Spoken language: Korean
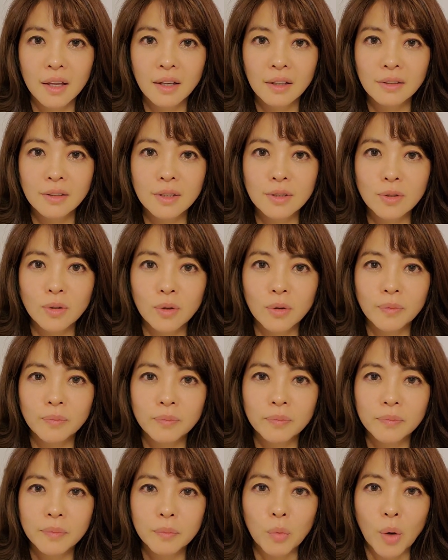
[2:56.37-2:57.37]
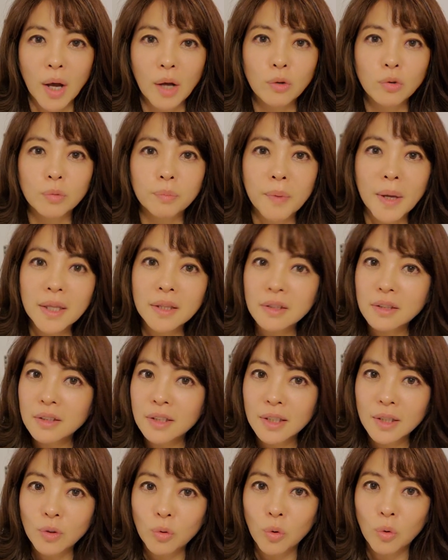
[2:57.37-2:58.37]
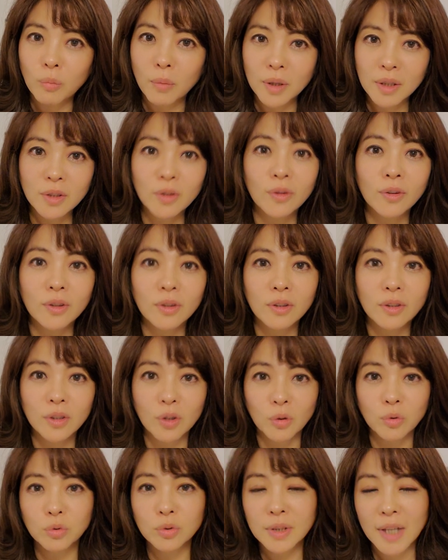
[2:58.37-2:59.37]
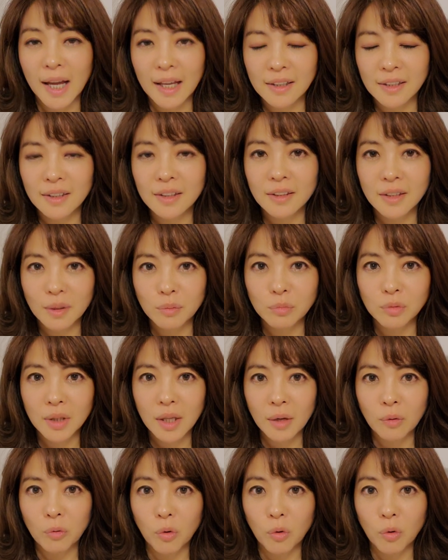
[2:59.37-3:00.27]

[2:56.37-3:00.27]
그래서 뭐 한국 팬들이 있고 뭐 이런 경우는 아니기 때문에